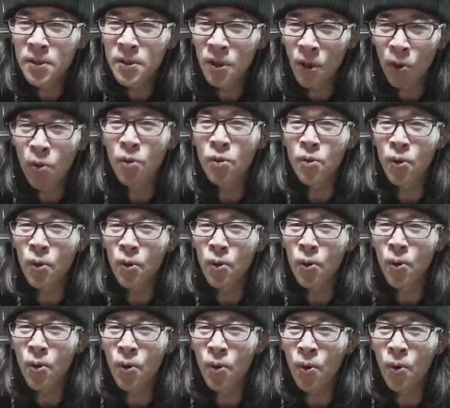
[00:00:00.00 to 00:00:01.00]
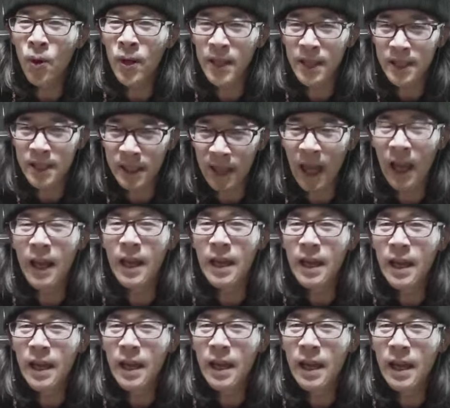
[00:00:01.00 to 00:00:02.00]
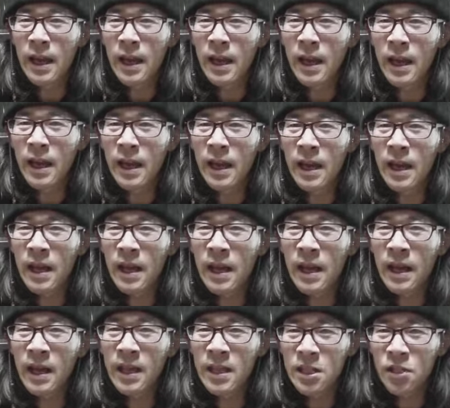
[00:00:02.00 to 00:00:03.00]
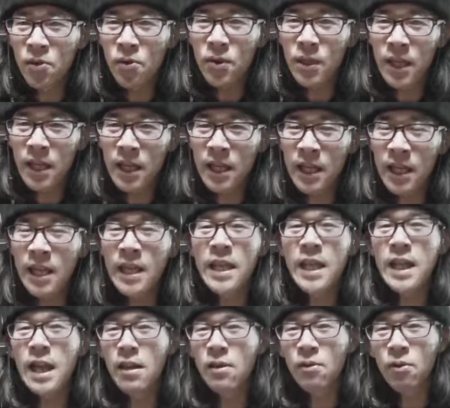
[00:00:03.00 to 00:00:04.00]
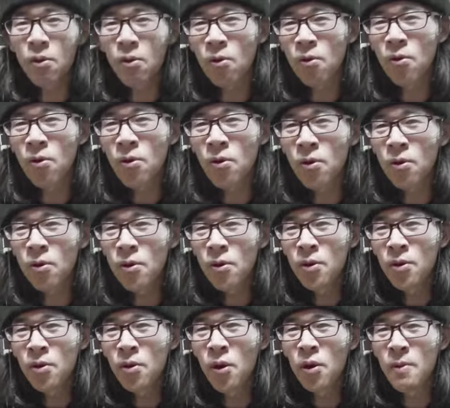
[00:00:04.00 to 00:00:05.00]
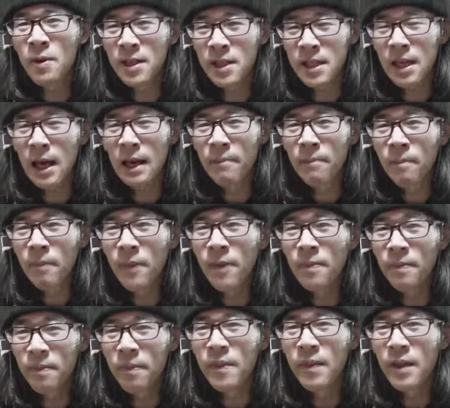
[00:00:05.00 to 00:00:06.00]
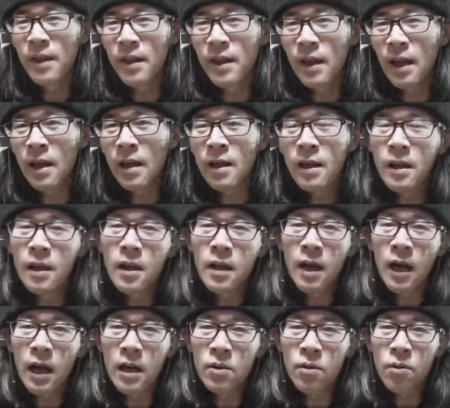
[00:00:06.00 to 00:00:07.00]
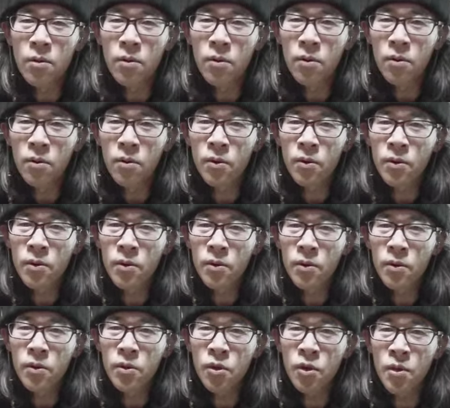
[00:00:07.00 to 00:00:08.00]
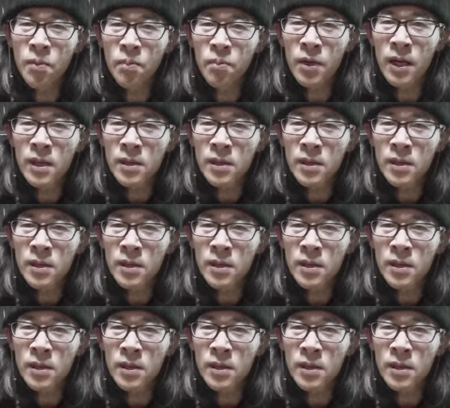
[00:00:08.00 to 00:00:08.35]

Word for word: というところはですね、えー、非常に気になるところといいますか。うん、であのー、それプ